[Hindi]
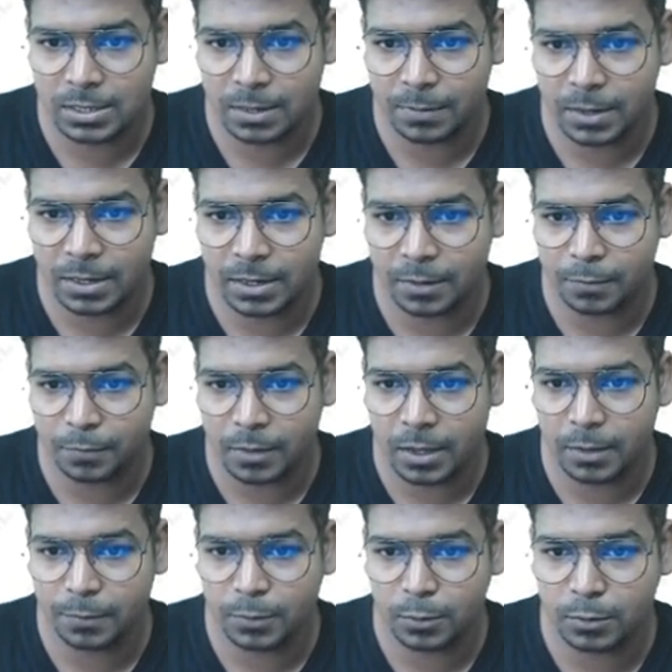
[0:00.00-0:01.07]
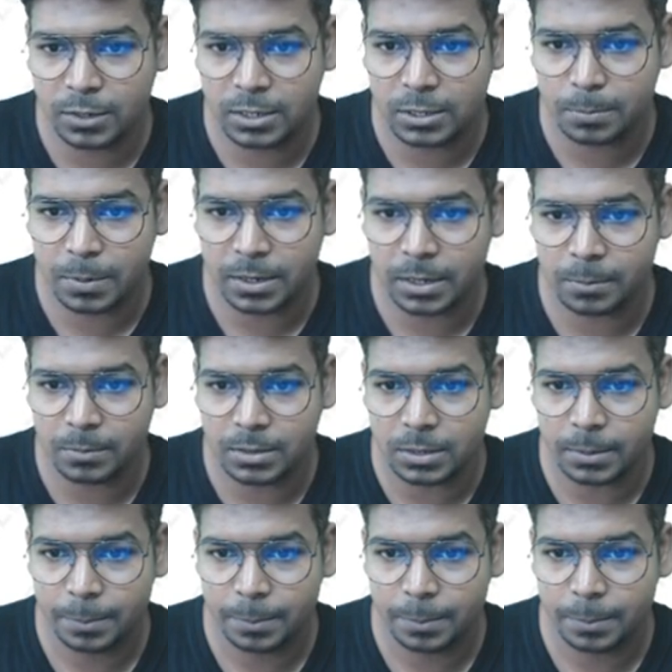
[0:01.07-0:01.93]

75 यूनिट्स पर एम